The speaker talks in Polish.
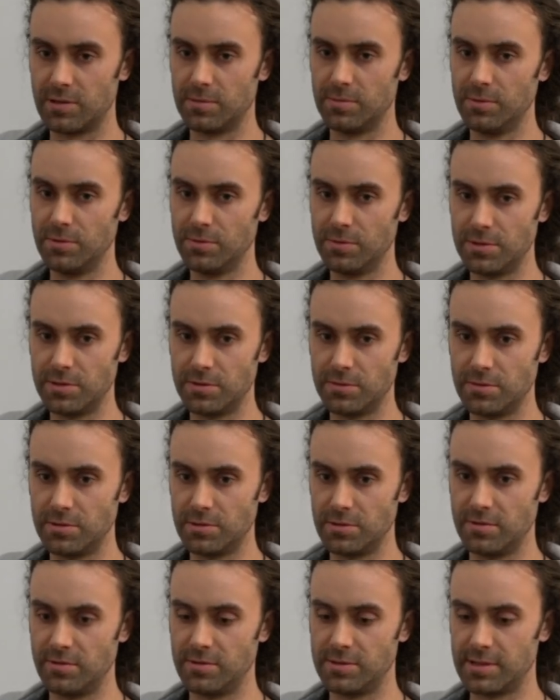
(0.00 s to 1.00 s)
albo ludzi,
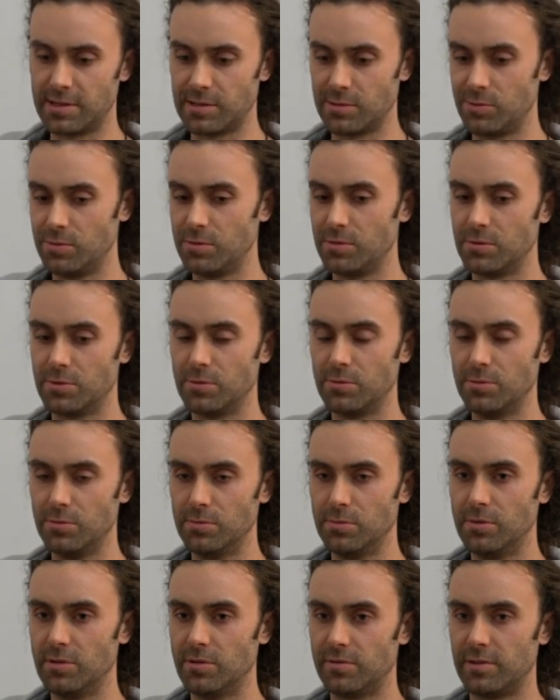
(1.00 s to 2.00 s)
którzy znajdują tą
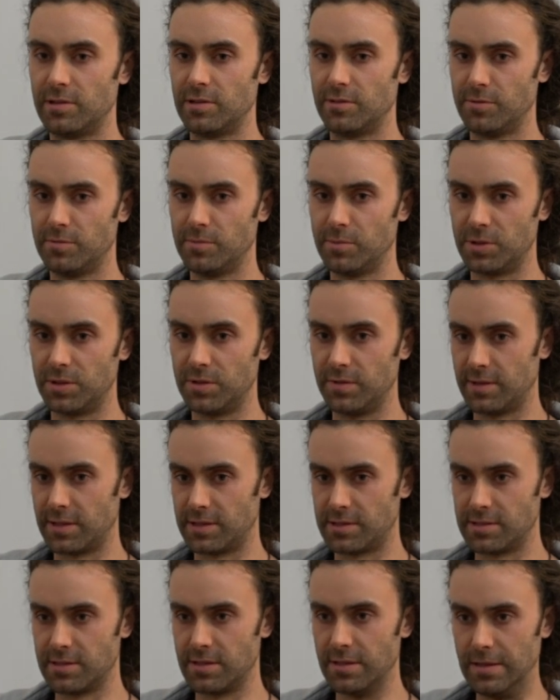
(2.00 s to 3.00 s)
długofalową
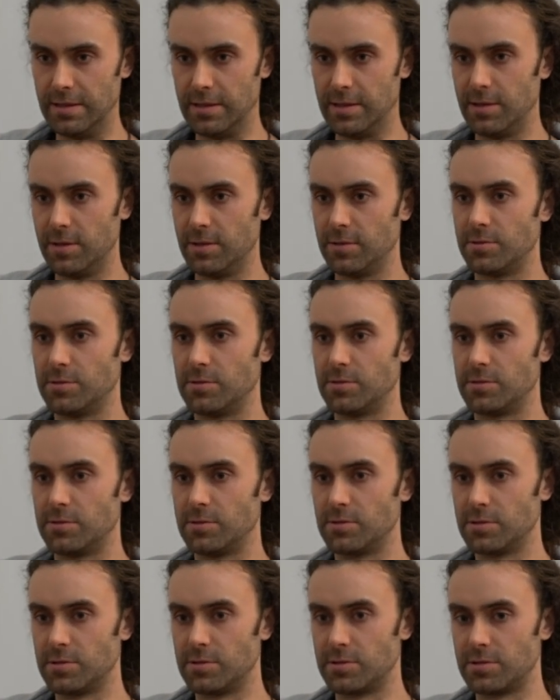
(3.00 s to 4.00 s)
motywację, to,
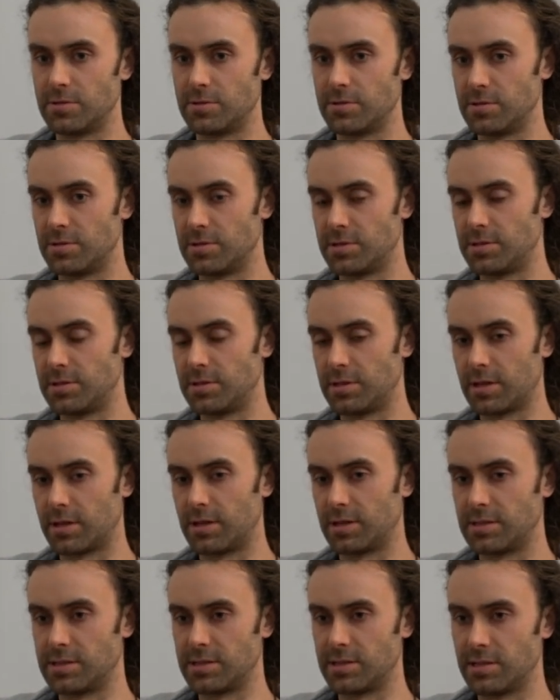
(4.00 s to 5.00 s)
to, jest, to jest
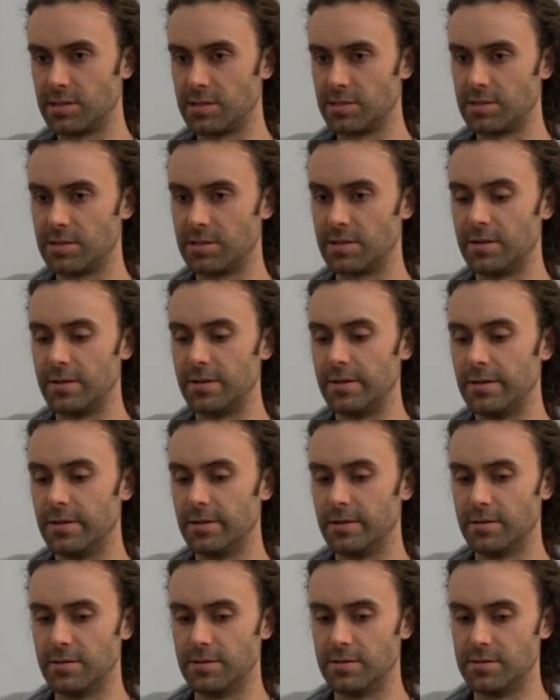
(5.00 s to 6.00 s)
taka cecha, że,
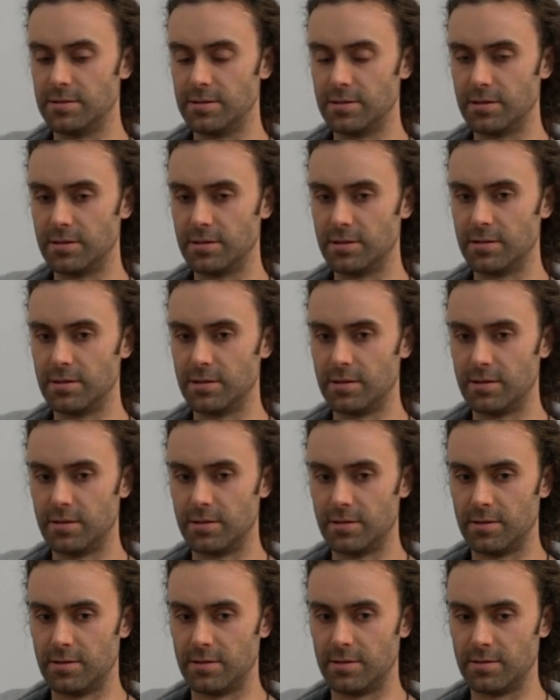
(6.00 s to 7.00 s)
że
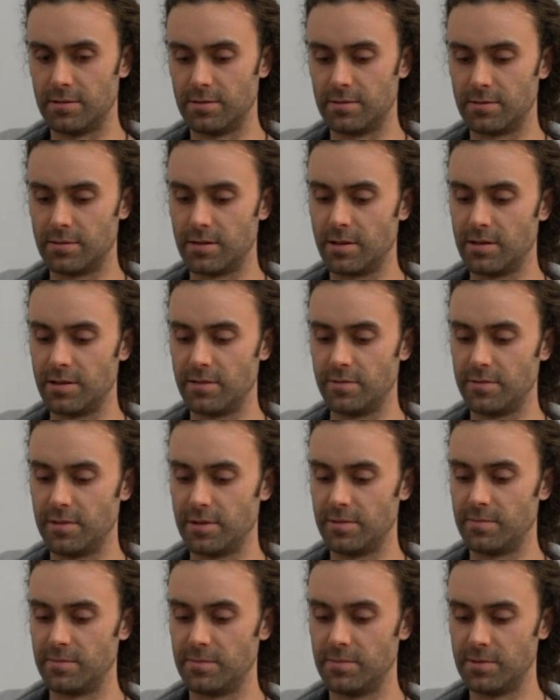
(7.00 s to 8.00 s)
okej, okay, ja
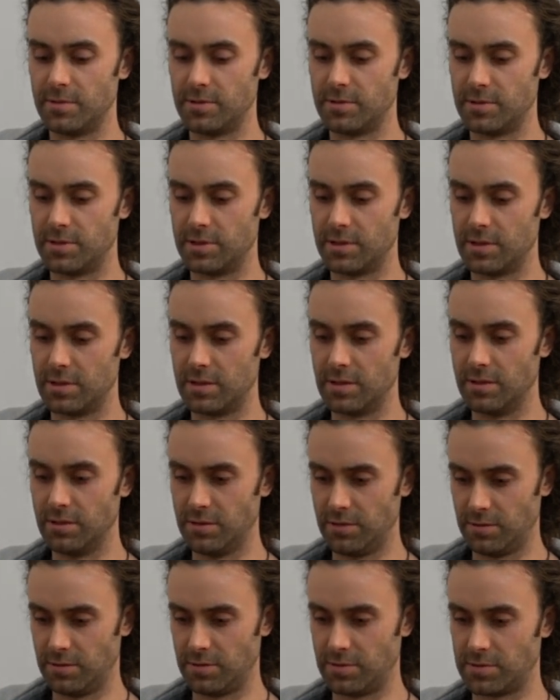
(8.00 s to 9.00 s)
wiem, że
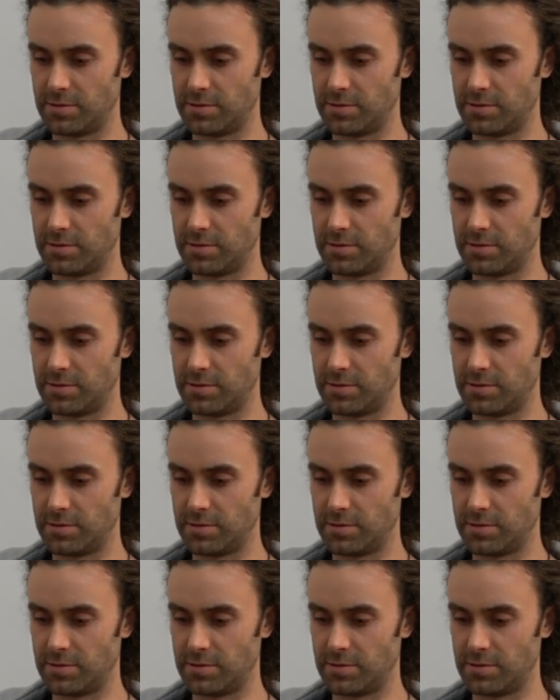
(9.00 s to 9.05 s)
to,